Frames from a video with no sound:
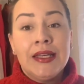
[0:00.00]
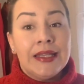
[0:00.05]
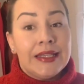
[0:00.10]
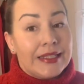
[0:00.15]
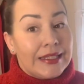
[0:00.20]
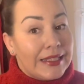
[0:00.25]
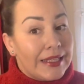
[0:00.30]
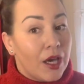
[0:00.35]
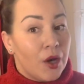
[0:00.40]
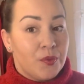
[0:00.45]

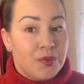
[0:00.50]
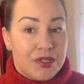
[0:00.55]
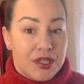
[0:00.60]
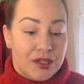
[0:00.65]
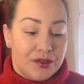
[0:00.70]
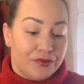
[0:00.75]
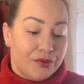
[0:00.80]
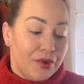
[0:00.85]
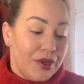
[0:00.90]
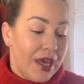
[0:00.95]
nie
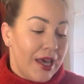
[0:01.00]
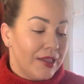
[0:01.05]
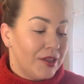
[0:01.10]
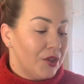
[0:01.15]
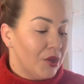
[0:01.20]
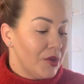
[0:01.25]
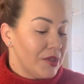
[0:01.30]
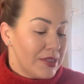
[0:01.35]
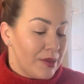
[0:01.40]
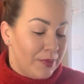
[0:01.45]
obserwuje,
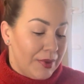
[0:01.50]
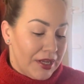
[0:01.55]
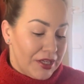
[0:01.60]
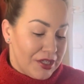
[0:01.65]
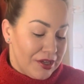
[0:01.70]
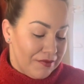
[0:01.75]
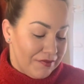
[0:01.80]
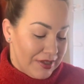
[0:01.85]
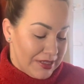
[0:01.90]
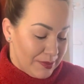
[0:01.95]
to
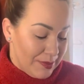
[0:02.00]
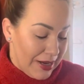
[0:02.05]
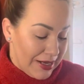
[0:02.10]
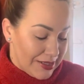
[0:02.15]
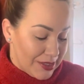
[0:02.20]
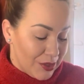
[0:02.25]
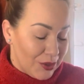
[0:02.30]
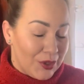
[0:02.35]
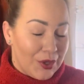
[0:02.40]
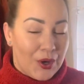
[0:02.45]
zapraszam Was
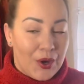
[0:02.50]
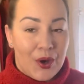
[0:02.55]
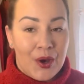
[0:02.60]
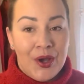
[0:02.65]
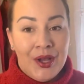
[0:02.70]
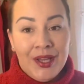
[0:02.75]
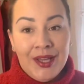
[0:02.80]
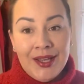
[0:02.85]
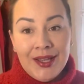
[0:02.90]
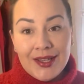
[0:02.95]
bardzo do,
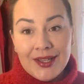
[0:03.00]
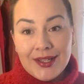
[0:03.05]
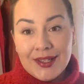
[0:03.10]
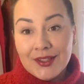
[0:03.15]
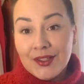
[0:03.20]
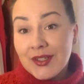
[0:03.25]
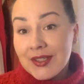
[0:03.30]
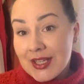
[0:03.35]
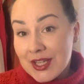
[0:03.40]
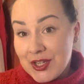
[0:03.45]

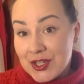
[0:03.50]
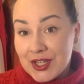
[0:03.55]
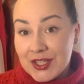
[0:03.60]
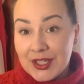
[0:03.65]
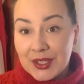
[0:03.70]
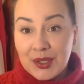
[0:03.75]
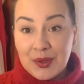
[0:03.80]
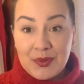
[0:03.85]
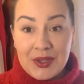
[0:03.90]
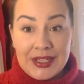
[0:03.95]
e, do
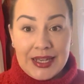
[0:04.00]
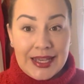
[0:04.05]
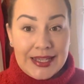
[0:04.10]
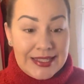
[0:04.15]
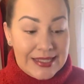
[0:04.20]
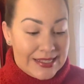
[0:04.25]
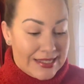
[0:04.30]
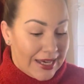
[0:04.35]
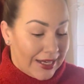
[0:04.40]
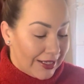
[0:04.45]
zajrzenia do mnie na
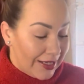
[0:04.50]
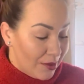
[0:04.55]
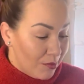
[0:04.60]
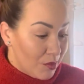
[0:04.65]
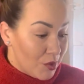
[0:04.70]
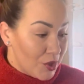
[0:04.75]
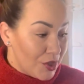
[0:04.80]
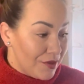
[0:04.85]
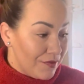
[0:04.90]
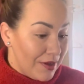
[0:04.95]
Instagram.
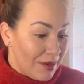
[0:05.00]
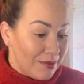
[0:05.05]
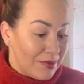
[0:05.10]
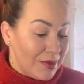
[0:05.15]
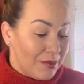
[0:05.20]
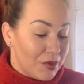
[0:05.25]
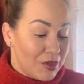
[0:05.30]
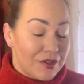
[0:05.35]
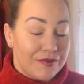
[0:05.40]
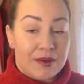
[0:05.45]
Może
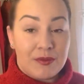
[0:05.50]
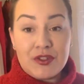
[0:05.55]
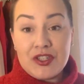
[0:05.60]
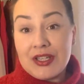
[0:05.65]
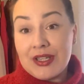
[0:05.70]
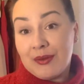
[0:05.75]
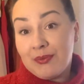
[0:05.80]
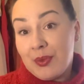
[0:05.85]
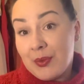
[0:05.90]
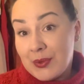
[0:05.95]
wam, może wam
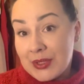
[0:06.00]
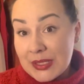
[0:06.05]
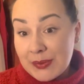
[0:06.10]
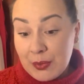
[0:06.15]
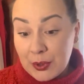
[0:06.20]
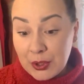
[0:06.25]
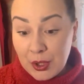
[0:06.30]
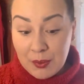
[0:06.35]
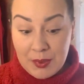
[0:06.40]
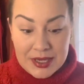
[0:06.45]
się
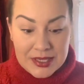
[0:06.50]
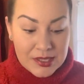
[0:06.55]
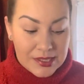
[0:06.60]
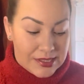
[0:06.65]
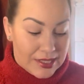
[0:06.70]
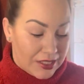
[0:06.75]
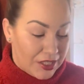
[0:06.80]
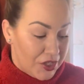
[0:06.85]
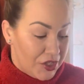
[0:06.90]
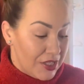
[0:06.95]
spodoba i
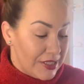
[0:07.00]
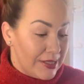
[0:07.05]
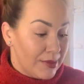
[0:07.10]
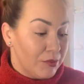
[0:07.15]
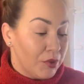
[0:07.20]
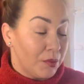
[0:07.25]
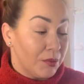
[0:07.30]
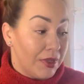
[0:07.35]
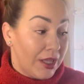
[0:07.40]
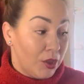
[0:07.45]
zostaniecie ze
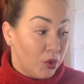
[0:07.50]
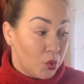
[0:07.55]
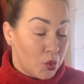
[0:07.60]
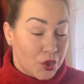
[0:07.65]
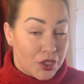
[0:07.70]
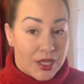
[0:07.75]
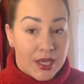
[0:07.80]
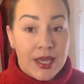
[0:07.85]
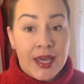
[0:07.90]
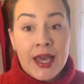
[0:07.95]
mną na
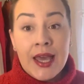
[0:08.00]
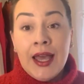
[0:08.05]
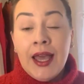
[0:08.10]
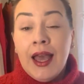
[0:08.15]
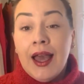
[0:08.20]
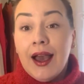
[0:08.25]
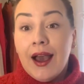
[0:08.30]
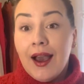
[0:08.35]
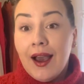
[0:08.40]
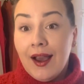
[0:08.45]
dłużej.
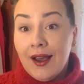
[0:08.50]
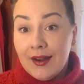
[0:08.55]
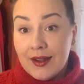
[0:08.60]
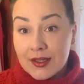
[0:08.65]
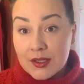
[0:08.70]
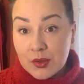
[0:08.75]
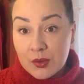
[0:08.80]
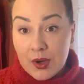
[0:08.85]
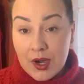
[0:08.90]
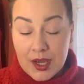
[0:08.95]

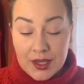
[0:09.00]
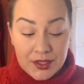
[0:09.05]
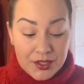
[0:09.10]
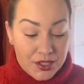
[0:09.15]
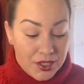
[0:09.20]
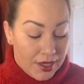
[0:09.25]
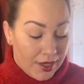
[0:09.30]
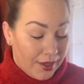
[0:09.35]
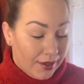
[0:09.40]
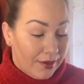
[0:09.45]
Ale
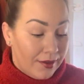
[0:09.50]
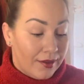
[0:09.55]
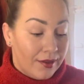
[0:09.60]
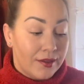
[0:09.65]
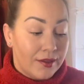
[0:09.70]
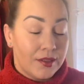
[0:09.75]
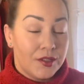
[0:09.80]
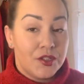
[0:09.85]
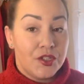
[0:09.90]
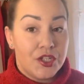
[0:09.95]
słuchajcie,
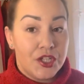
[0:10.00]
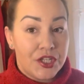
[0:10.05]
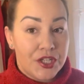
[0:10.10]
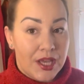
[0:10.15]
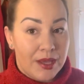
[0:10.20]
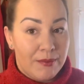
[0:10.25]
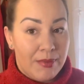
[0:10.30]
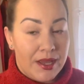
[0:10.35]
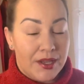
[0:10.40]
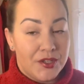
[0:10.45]

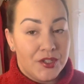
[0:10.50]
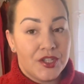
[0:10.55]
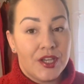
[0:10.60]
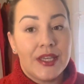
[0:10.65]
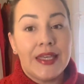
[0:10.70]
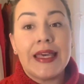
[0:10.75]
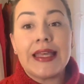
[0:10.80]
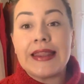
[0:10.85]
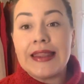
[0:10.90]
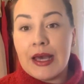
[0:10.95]
dzisiaj będzie
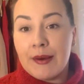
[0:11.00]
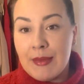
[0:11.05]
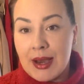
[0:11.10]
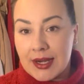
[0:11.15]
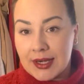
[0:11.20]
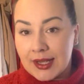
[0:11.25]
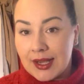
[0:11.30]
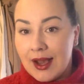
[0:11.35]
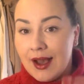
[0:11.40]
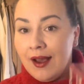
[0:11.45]
jedna
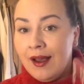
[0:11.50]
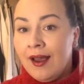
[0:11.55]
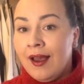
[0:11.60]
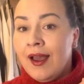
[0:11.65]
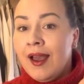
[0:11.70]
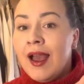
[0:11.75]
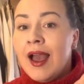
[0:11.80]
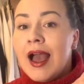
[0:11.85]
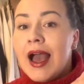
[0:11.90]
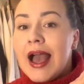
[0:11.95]
marka,
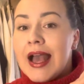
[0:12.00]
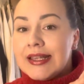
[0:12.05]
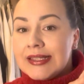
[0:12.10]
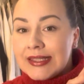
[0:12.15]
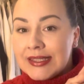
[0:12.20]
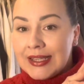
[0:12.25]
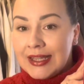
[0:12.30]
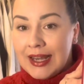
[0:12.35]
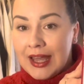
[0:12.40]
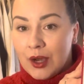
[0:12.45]

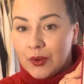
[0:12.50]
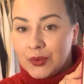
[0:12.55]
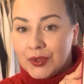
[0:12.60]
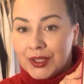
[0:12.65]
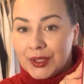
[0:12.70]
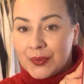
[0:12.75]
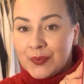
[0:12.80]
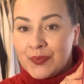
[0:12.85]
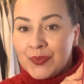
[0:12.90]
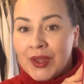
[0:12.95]
Estee
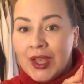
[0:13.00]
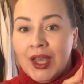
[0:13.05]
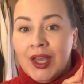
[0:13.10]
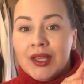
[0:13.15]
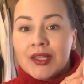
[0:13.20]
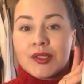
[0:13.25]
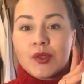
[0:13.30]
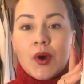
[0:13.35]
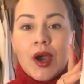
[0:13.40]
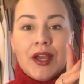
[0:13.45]
Lauder.
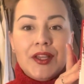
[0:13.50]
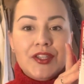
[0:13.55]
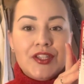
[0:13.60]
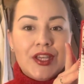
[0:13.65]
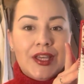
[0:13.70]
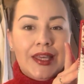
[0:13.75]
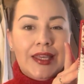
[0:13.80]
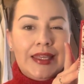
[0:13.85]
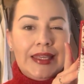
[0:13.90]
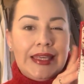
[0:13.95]

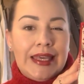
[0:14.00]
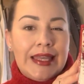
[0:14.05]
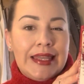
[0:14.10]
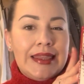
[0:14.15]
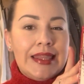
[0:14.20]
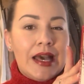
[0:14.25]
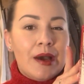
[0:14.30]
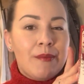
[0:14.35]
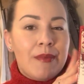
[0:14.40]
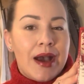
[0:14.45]
Słuchajcie,
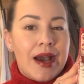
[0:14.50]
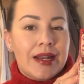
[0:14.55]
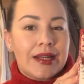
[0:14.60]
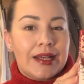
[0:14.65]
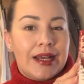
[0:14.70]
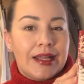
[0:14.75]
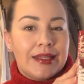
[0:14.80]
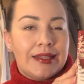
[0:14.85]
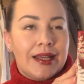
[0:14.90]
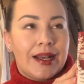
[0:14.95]
jedna
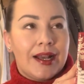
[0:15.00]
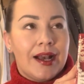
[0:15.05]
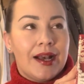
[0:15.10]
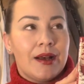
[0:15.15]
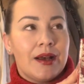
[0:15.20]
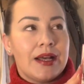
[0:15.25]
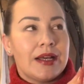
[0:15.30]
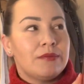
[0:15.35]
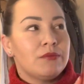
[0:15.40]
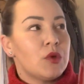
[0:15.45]
marka
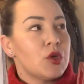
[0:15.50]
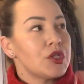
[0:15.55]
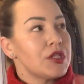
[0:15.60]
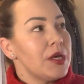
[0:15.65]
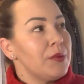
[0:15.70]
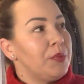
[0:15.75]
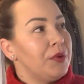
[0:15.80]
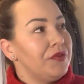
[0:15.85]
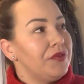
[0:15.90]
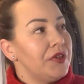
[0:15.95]
taka,
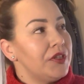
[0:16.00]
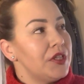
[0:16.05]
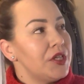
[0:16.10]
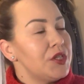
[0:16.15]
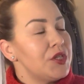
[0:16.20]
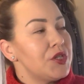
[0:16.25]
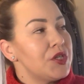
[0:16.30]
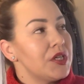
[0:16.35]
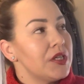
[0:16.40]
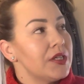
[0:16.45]
można
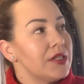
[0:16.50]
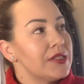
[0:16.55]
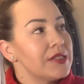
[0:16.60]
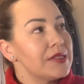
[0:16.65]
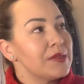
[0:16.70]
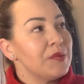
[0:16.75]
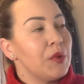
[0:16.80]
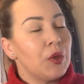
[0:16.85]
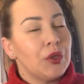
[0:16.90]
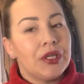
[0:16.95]
powiedzieć,
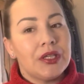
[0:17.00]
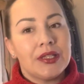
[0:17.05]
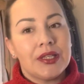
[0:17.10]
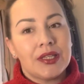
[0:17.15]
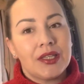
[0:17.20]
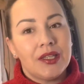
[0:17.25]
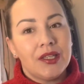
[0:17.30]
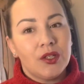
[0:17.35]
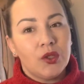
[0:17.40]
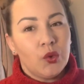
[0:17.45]
z moich
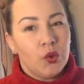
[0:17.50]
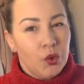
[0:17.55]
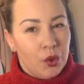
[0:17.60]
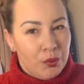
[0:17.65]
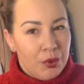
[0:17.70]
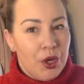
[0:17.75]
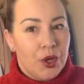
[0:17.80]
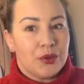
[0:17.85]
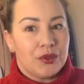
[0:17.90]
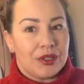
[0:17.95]
takich
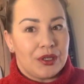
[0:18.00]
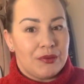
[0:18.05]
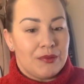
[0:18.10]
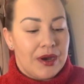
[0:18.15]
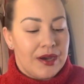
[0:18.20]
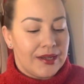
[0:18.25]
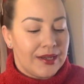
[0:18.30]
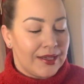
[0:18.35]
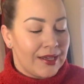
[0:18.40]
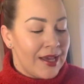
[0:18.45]
ulubionych
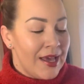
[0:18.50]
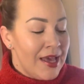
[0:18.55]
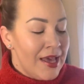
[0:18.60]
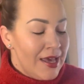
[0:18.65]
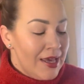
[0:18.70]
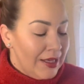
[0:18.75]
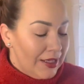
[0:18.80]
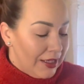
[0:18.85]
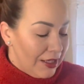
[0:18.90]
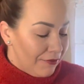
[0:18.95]
marek.
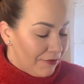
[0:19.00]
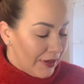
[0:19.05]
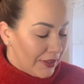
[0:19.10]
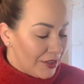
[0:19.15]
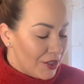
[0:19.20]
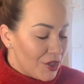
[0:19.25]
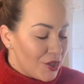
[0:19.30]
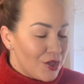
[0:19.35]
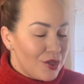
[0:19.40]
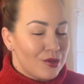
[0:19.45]
I
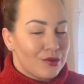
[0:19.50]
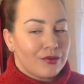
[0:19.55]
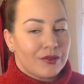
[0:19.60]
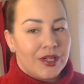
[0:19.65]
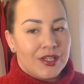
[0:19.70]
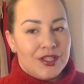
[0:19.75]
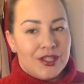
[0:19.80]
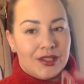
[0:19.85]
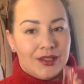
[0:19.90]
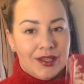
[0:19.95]
faktycznie,
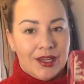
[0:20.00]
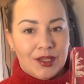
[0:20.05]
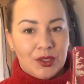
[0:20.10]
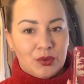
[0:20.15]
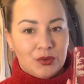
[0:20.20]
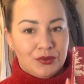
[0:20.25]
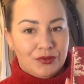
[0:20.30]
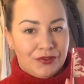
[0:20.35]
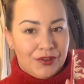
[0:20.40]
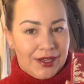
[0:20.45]
słuchajcie, ten
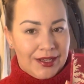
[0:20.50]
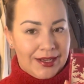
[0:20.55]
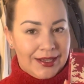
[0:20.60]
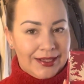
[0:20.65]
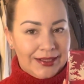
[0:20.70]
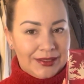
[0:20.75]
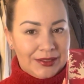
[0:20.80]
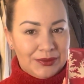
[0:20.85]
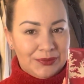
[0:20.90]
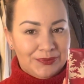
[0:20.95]

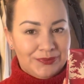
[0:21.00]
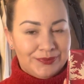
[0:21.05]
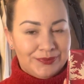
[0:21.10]
kuferek,